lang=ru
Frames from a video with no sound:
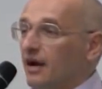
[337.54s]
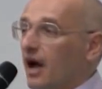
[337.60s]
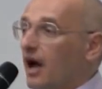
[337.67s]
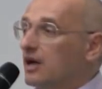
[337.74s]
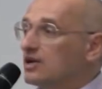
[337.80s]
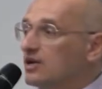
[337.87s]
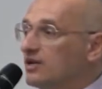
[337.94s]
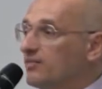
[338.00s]

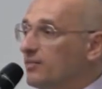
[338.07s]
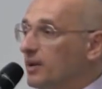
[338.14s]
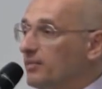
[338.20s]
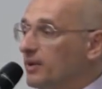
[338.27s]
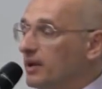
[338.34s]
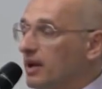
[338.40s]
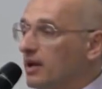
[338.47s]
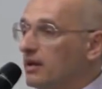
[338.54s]
Каждый
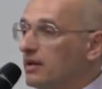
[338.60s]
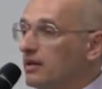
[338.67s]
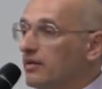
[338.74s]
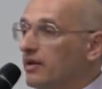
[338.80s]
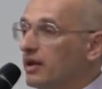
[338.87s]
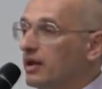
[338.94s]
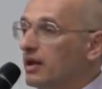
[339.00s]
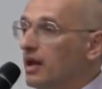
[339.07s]
приподходил,
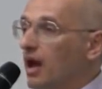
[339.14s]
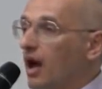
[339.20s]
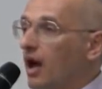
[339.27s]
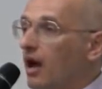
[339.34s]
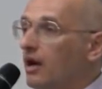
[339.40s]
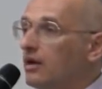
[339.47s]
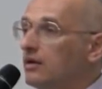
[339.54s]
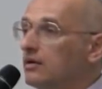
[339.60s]
говорит,
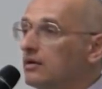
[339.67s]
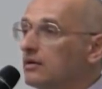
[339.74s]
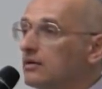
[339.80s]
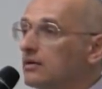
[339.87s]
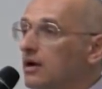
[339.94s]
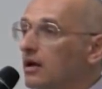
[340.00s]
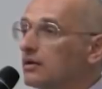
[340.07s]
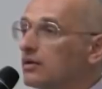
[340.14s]
я
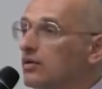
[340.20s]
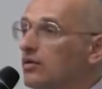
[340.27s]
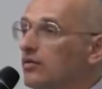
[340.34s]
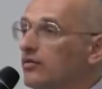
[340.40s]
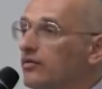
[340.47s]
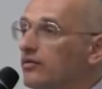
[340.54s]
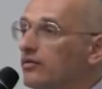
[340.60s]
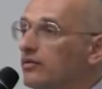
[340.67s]
готов